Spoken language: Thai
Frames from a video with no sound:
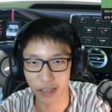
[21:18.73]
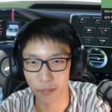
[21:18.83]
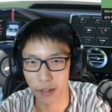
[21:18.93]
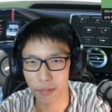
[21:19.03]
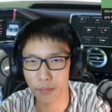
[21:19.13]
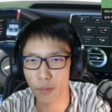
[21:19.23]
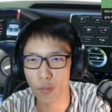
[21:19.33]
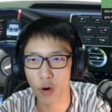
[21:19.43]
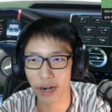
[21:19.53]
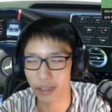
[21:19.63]
นไหมมัน
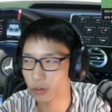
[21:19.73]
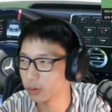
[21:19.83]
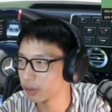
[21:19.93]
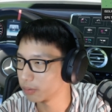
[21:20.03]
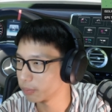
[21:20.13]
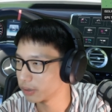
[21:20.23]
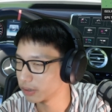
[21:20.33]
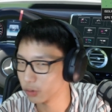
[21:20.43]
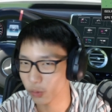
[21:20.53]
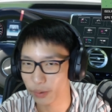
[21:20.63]
มัวๆนะทุกคน
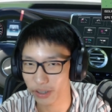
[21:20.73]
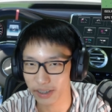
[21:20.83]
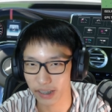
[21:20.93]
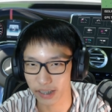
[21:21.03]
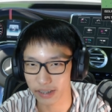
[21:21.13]
ดูไม่ค่อยถนัด